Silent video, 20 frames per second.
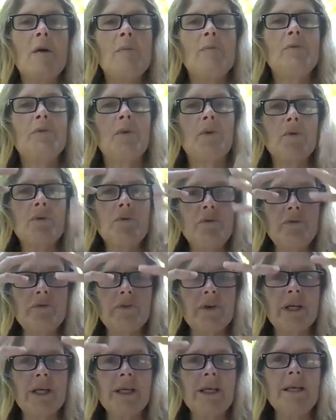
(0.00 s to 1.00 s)
pour
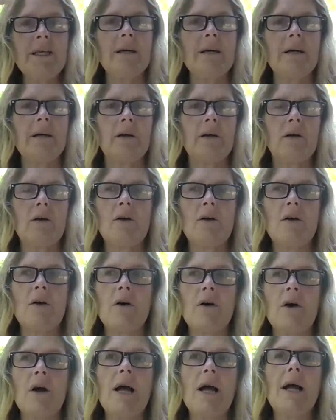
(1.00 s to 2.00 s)
ouvrir
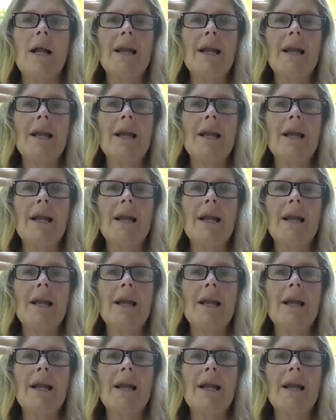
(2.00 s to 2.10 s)
euh,